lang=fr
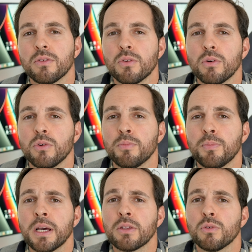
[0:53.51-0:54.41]
dans le
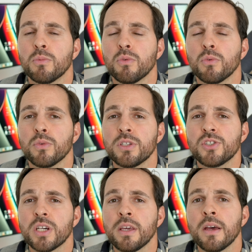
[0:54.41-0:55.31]
pack de mon
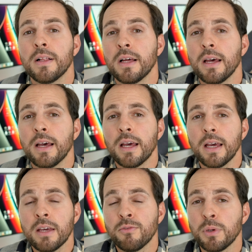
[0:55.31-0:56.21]
DJI
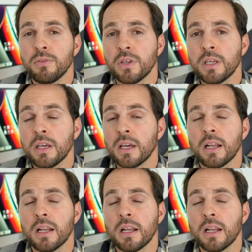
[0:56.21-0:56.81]
FPV.